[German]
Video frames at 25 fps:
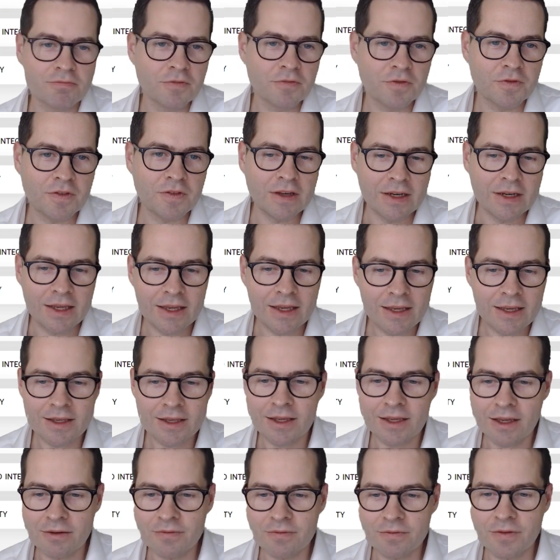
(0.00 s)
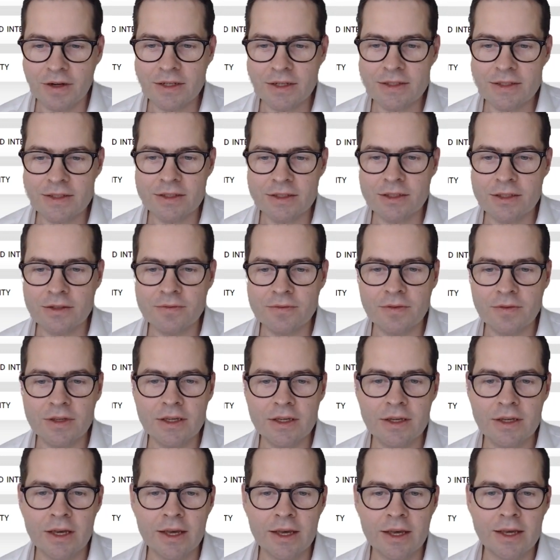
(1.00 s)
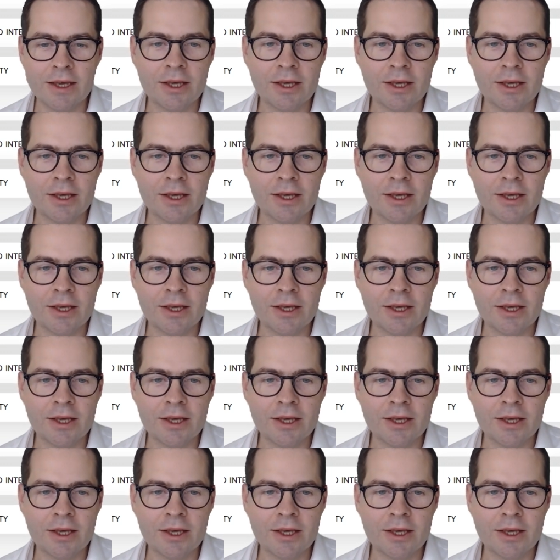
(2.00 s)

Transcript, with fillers: finde ich jedenfalls irgendwie.